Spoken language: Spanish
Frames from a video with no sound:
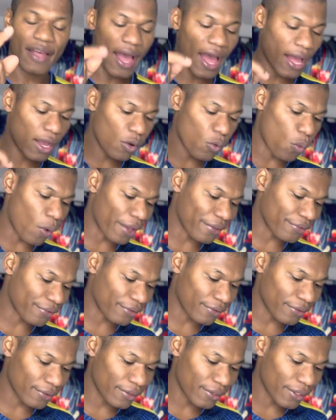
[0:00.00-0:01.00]

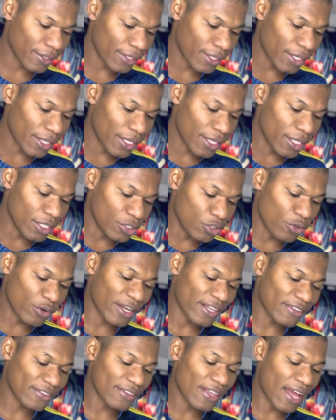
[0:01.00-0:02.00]
aguas, yo
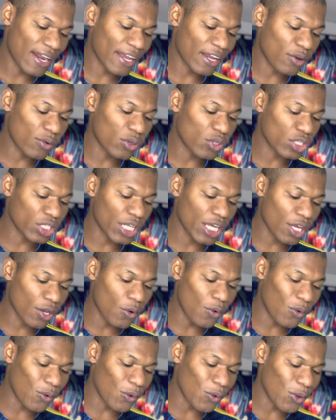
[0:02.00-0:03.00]
estaré
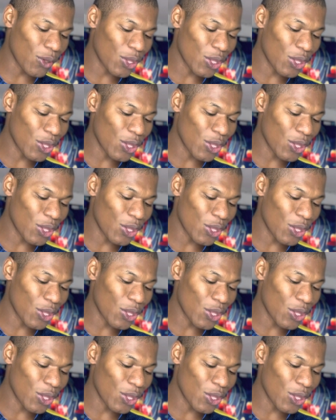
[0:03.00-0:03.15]
contigo,